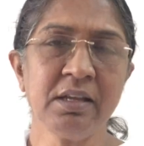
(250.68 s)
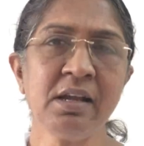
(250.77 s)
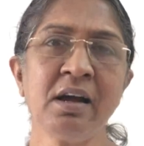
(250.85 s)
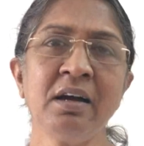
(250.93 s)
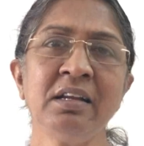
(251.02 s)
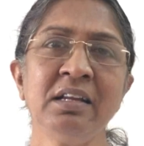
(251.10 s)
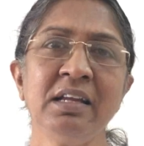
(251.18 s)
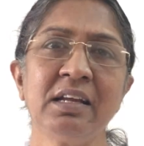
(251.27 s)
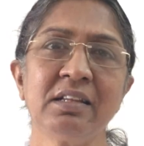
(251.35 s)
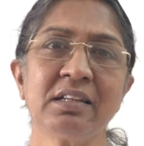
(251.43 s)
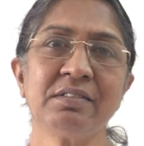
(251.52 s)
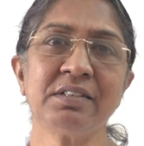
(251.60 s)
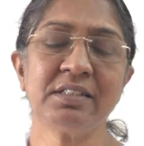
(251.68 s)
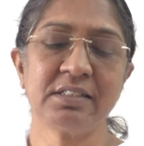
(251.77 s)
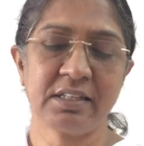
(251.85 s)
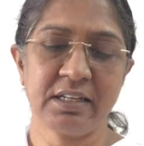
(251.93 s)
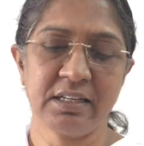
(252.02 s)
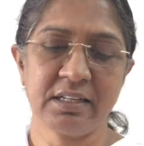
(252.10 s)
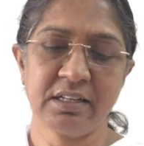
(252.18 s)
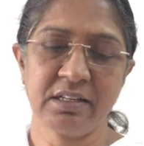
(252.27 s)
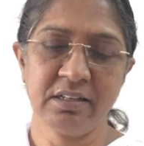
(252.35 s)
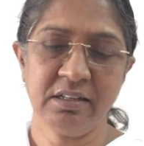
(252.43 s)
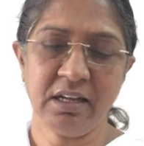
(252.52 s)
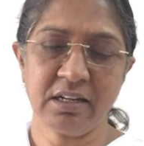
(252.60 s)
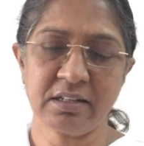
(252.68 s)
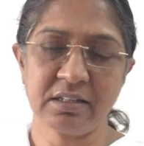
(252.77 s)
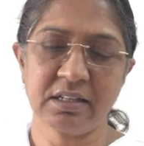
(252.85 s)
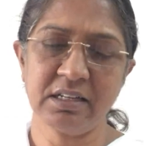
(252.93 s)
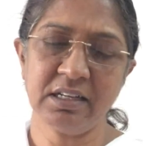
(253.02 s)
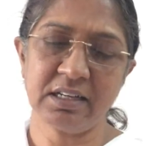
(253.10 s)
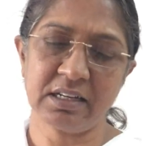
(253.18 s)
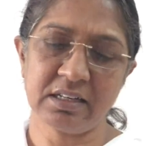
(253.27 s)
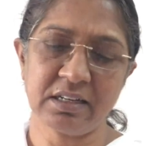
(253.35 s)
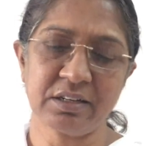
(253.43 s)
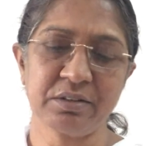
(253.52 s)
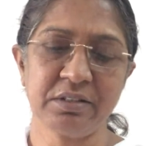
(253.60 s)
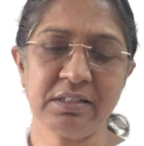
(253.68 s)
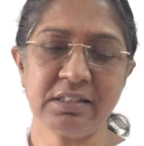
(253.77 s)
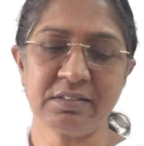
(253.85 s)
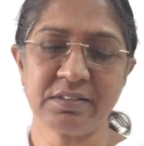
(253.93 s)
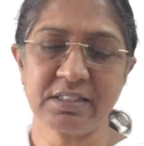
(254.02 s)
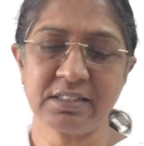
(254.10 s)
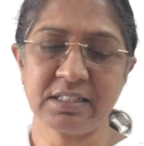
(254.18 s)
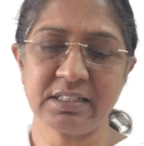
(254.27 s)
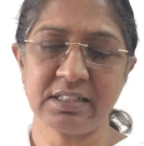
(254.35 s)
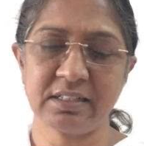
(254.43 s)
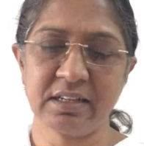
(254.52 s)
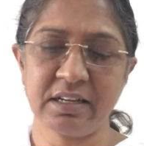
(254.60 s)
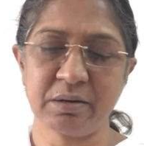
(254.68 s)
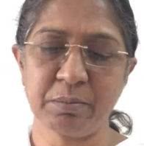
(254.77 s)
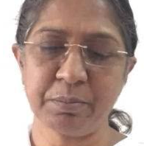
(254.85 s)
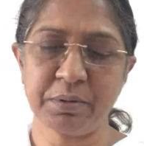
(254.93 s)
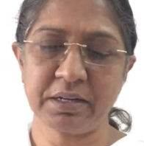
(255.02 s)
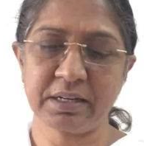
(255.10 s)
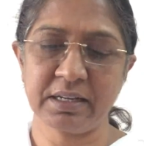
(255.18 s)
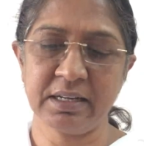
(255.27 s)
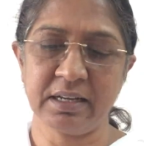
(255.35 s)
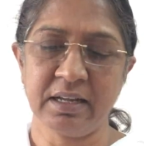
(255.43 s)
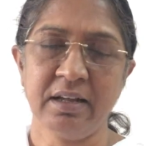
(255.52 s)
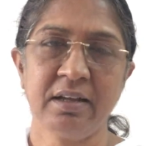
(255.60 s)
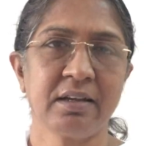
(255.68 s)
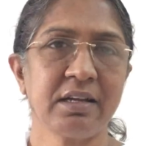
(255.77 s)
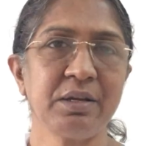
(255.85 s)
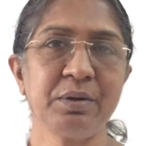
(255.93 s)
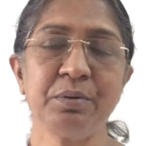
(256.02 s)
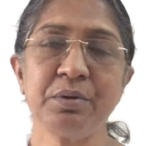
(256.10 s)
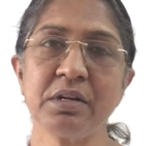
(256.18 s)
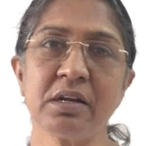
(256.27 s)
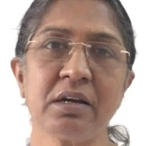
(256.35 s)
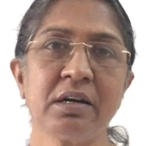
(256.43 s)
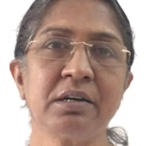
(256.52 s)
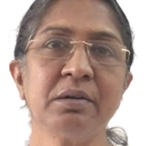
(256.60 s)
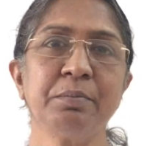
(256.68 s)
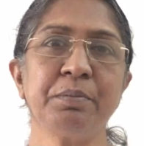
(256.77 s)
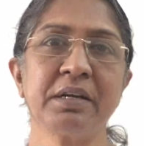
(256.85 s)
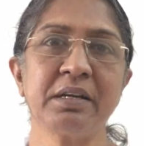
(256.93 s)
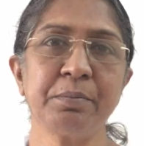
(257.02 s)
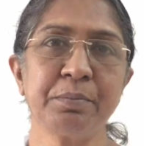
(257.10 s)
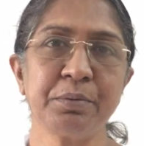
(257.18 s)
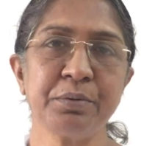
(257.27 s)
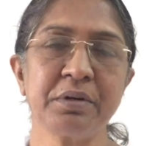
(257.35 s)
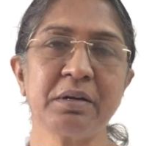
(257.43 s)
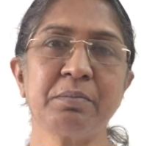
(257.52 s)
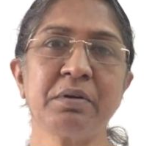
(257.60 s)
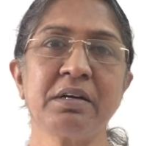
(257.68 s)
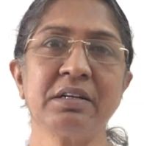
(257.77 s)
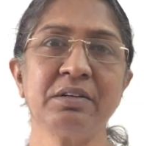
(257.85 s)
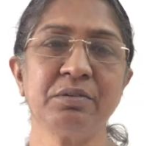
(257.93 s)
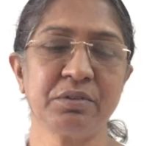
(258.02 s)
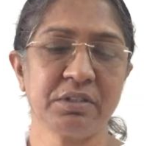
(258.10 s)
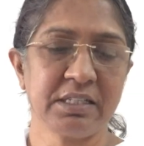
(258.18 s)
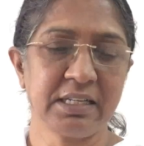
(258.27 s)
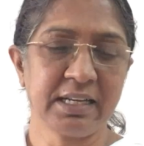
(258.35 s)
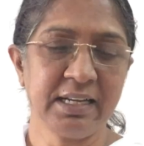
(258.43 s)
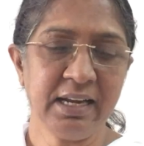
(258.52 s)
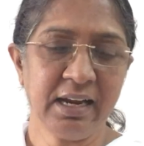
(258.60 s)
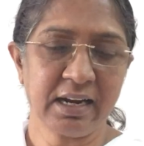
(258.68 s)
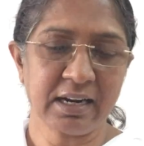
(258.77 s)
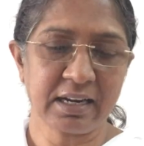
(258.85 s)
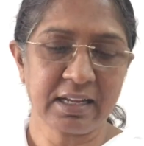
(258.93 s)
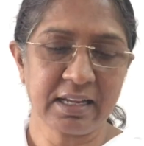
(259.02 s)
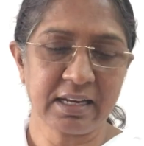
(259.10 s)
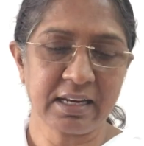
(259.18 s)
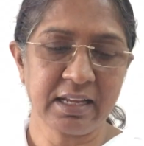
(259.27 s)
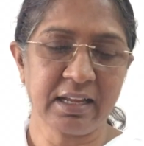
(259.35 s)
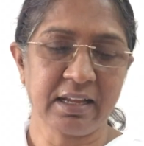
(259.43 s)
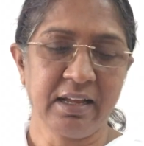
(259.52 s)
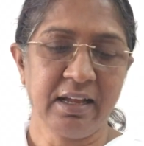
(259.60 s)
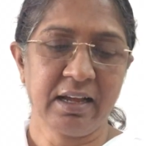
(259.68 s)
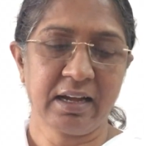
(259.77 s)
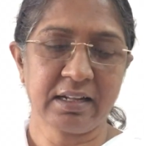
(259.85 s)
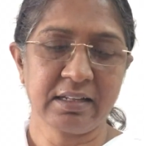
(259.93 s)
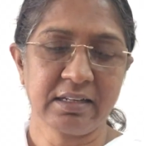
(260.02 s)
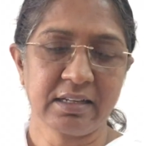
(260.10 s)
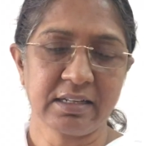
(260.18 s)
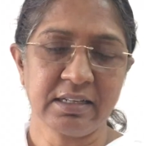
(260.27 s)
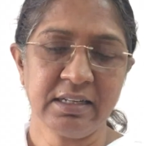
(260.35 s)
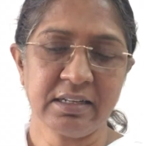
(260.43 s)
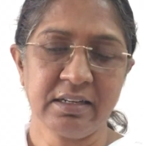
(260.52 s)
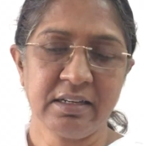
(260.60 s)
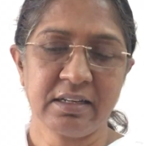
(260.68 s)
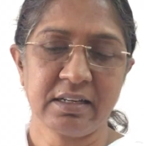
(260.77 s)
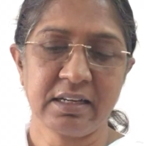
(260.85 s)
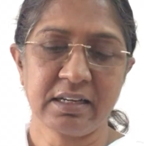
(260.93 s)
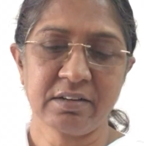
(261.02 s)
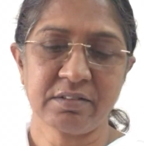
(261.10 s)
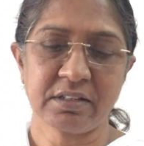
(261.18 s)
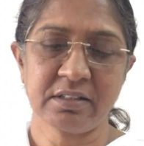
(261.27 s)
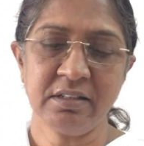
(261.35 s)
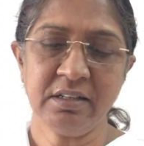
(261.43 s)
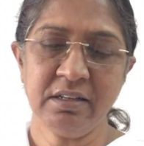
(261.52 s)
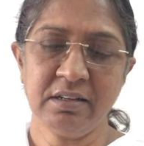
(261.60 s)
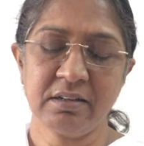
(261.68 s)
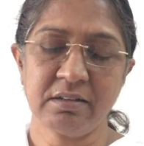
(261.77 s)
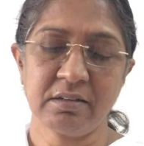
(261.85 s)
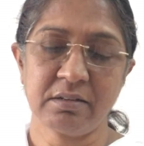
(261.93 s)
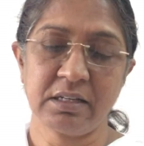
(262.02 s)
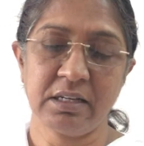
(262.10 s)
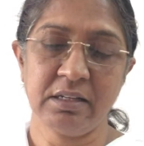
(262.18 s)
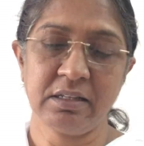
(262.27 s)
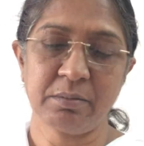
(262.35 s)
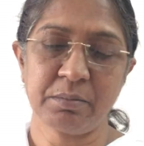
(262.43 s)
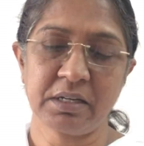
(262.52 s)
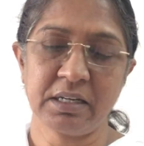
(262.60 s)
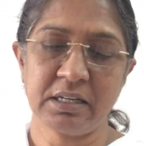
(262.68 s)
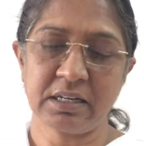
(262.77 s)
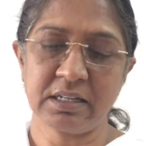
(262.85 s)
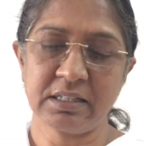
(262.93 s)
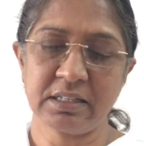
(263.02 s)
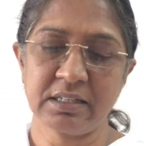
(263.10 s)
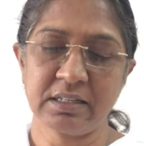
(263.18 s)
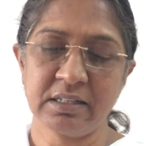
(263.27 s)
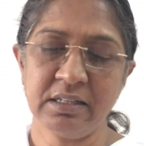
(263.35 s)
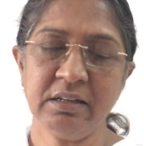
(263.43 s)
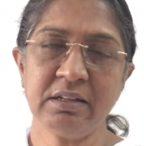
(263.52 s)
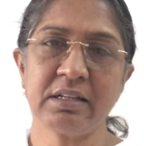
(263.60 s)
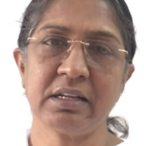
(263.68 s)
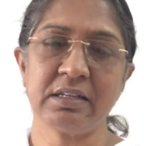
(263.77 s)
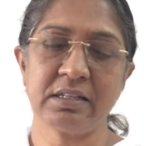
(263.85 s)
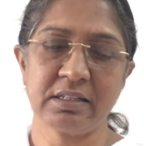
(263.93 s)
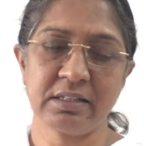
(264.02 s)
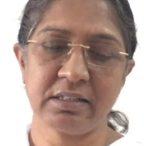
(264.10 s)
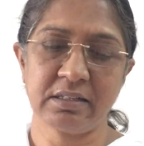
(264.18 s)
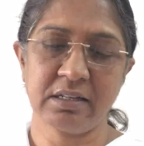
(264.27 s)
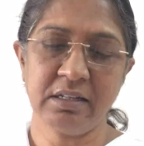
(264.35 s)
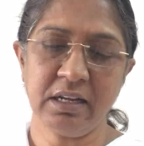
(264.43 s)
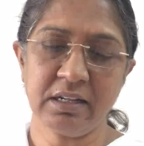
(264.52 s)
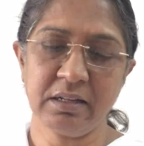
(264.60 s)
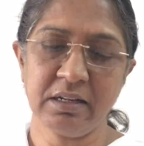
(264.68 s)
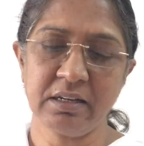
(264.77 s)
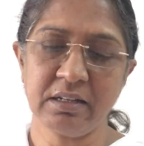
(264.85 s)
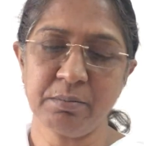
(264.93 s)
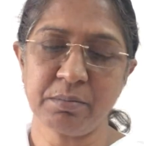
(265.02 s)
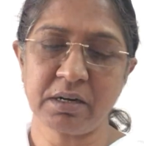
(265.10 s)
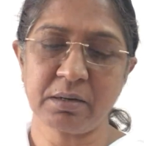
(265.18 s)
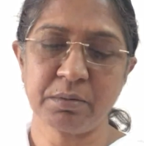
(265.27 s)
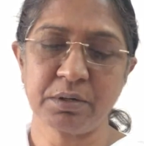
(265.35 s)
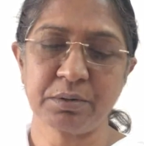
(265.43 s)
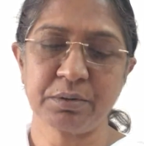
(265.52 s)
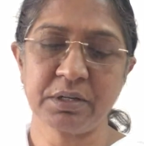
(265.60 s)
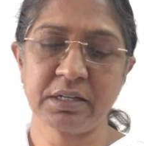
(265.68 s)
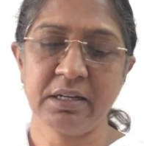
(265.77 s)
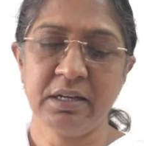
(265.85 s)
யார் இன்றைக்கி தவறு செய்யலை அதனால் எல்லோரும் தான் தவறு செய்துட்டு தான் இருப்பாங்க இன்னும் யாரும் பரிபூர்ணமான ஒரு நிலை அடையலை அதனால் நீங்கள் வந்து இந்த மாதிரி நடந்துக்கிறது நல்லது ஆனால் அதே நேரத்தில் பாபா கூட